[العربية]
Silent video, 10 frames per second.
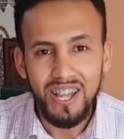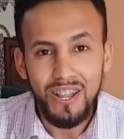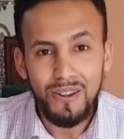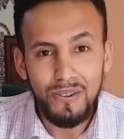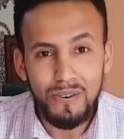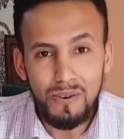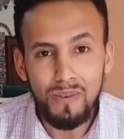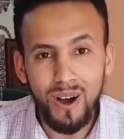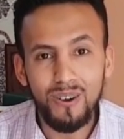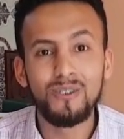
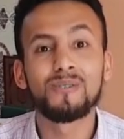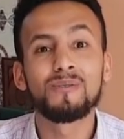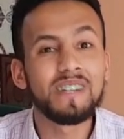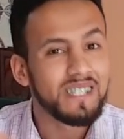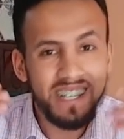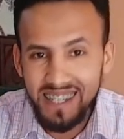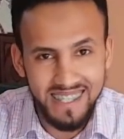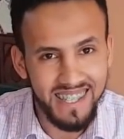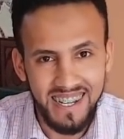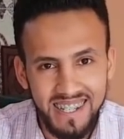اليوم واللي جاي
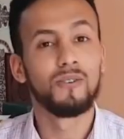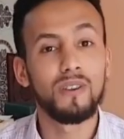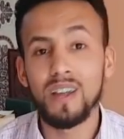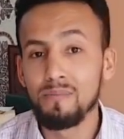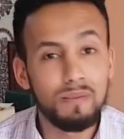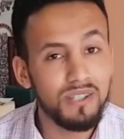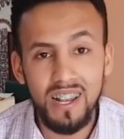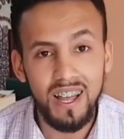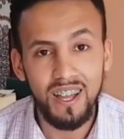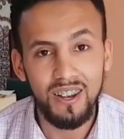غدا والله ما مشى
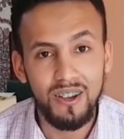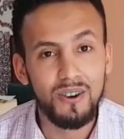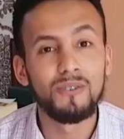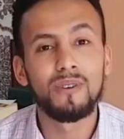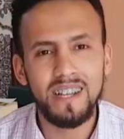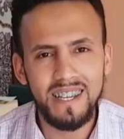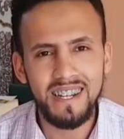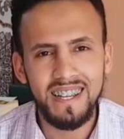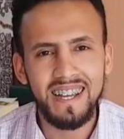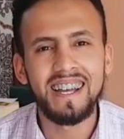الحال ولكن
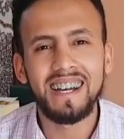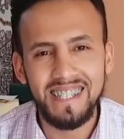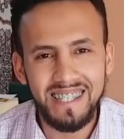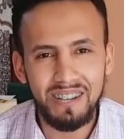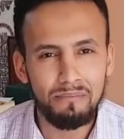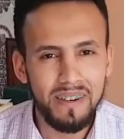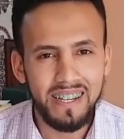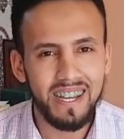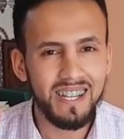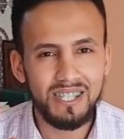غادي نطلب منك
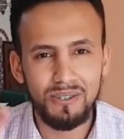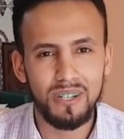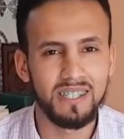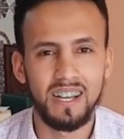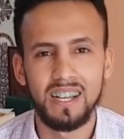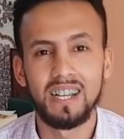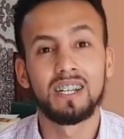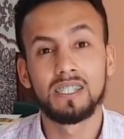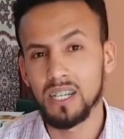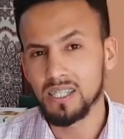حاجه وحده
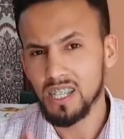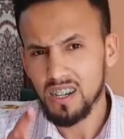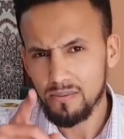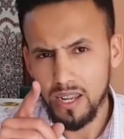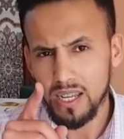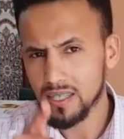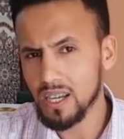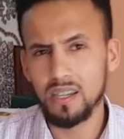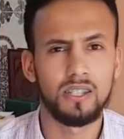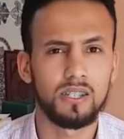تعترف بالاخطاء
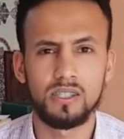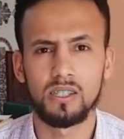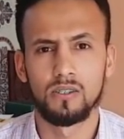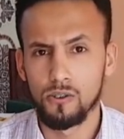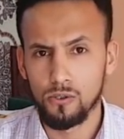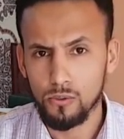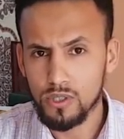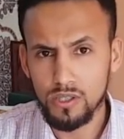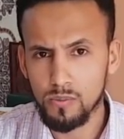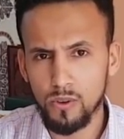اللي درتي
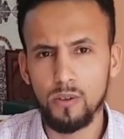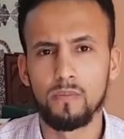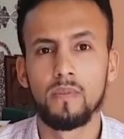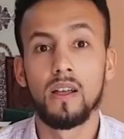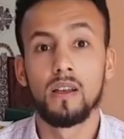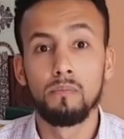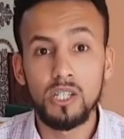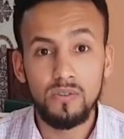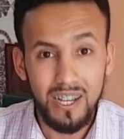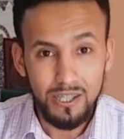وتكتبهم باش
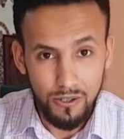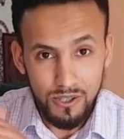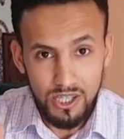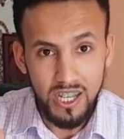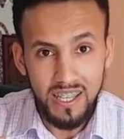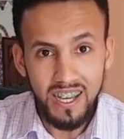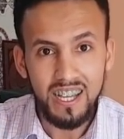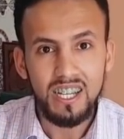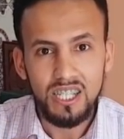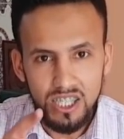في الاشهر الجايه
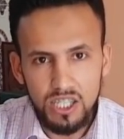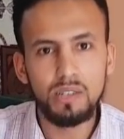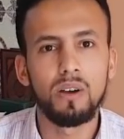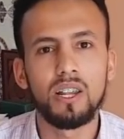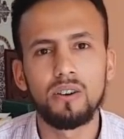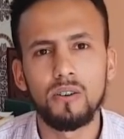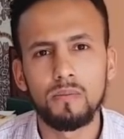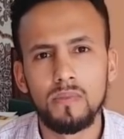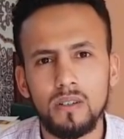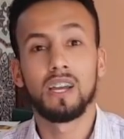تخدم عليهم
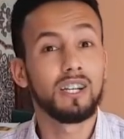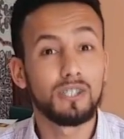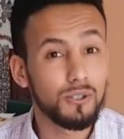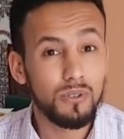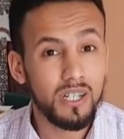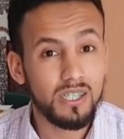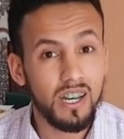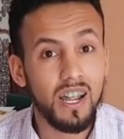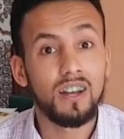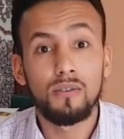حيت تكون
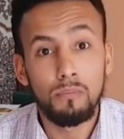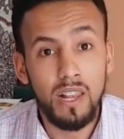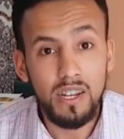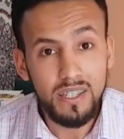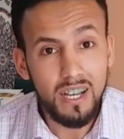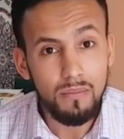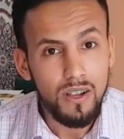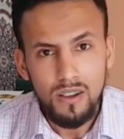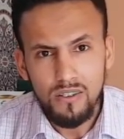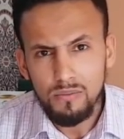كتقرا بلا نظام
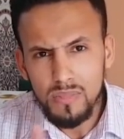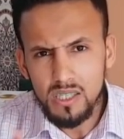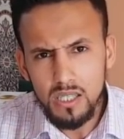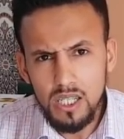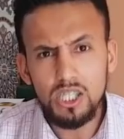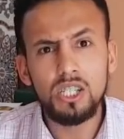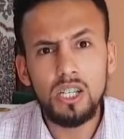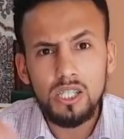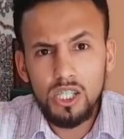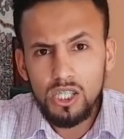ما تسناش
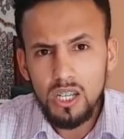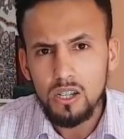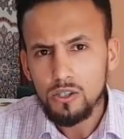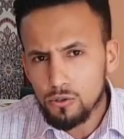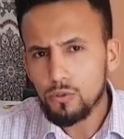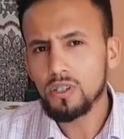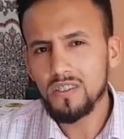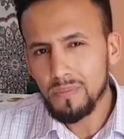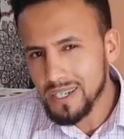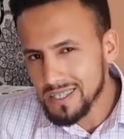النتيجه تكون كيف
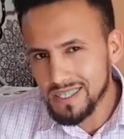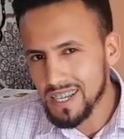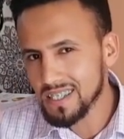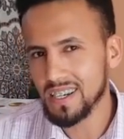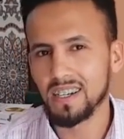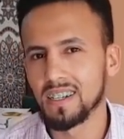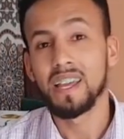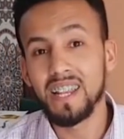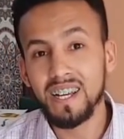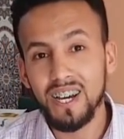ما كتنتظر
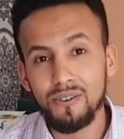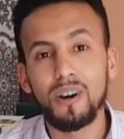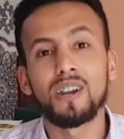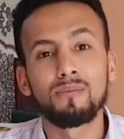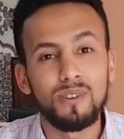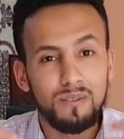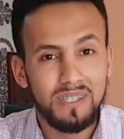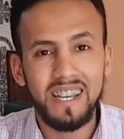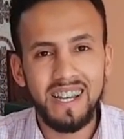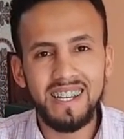الا كانوا قربوا
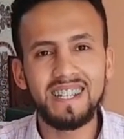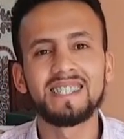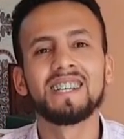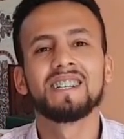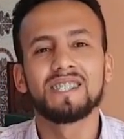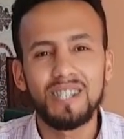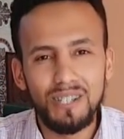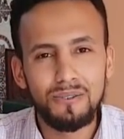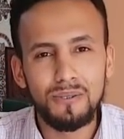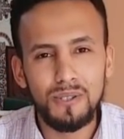الامتحانات سير
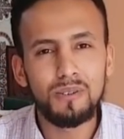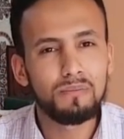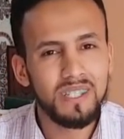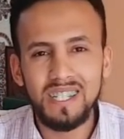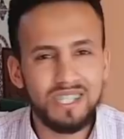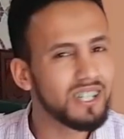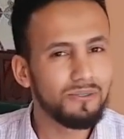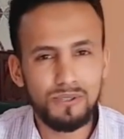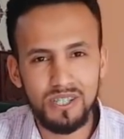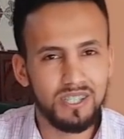دوزهم بداك الشيء اللي
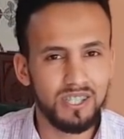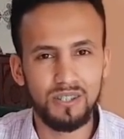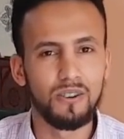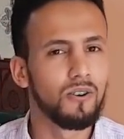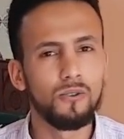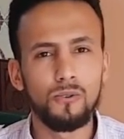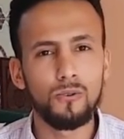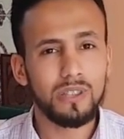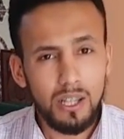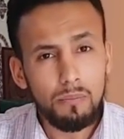وجدتي
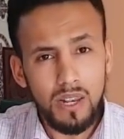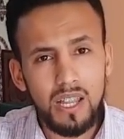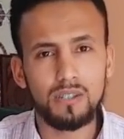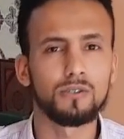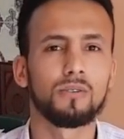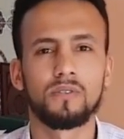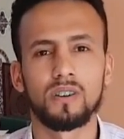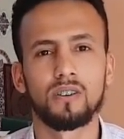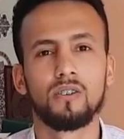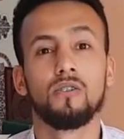وطلب من الله
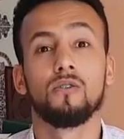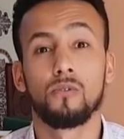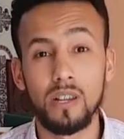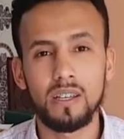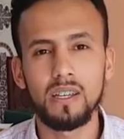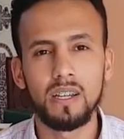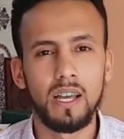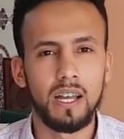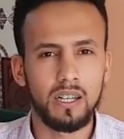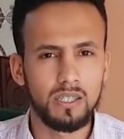التوفيق ولكن
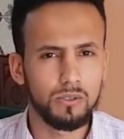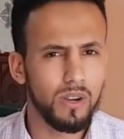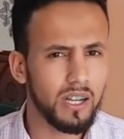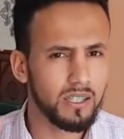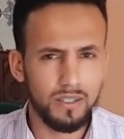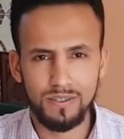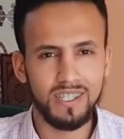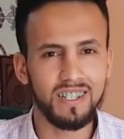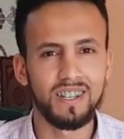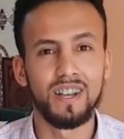غادي توعد نفسك